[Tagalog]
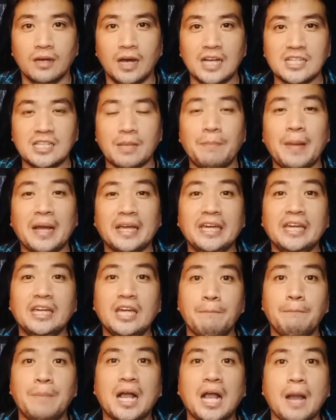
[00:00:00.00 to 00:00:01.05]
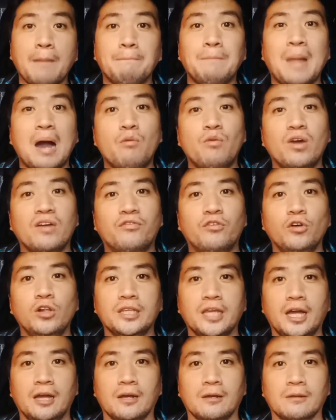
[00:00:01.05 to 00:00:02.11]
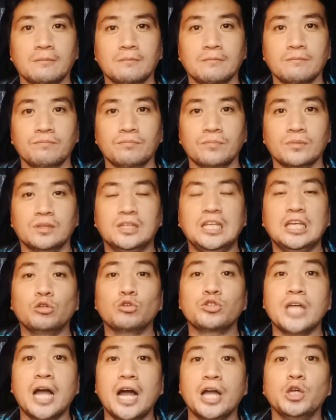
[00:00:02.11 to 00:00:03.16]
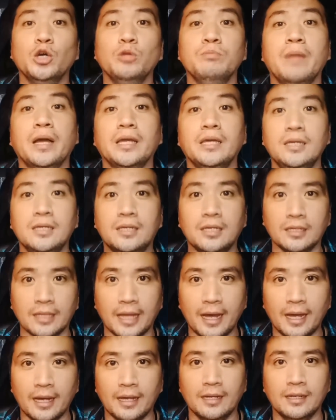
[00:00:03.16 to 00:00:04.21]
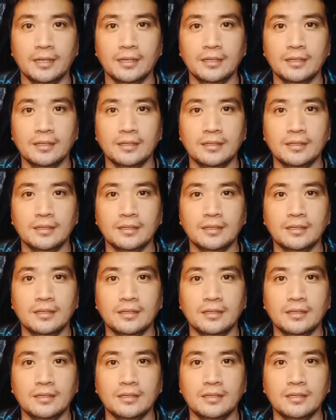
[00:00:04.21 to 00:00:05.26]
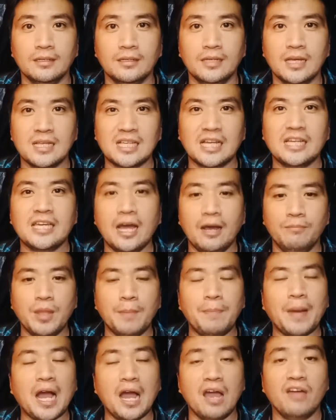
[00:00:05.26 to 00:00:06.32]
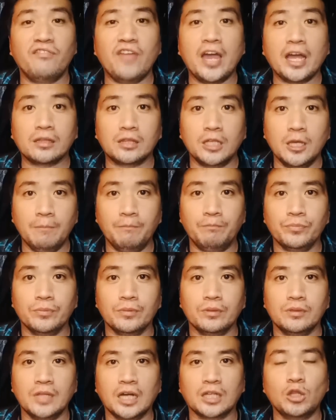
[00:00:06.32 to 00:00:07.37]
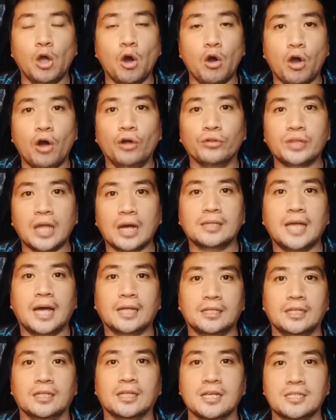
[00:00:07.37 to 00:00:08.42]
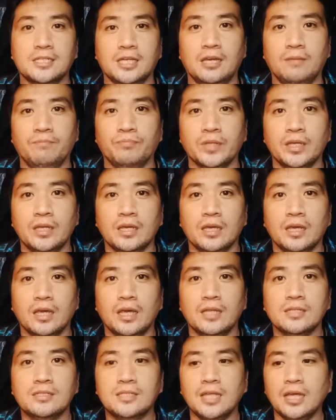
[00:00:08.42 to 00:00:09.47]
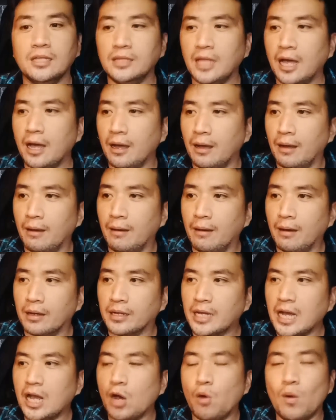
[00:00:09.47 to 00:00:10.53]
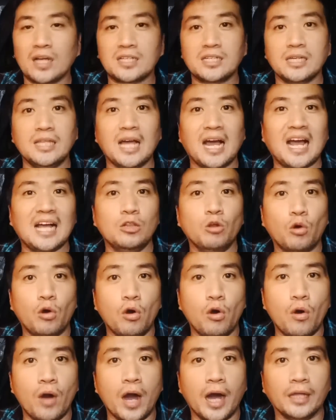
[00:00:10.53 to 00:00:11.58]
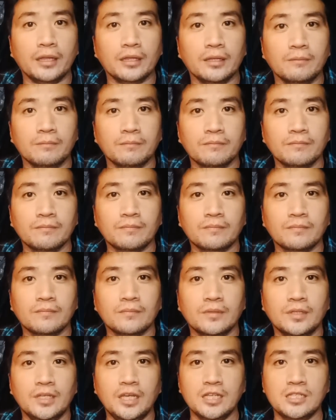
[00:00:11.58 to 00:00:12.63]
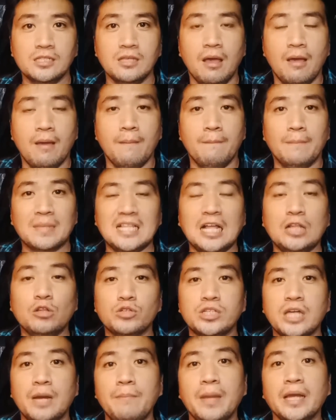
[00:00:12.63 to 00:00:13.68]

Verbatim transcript: Ha, ah, sa pagiging pagka-powerful niya dito siya ngayon manghihina. Yes, kaya napaka-effective ng no contact natin kasi instead na gagawa siya ng kalokohan is mas lalo siyang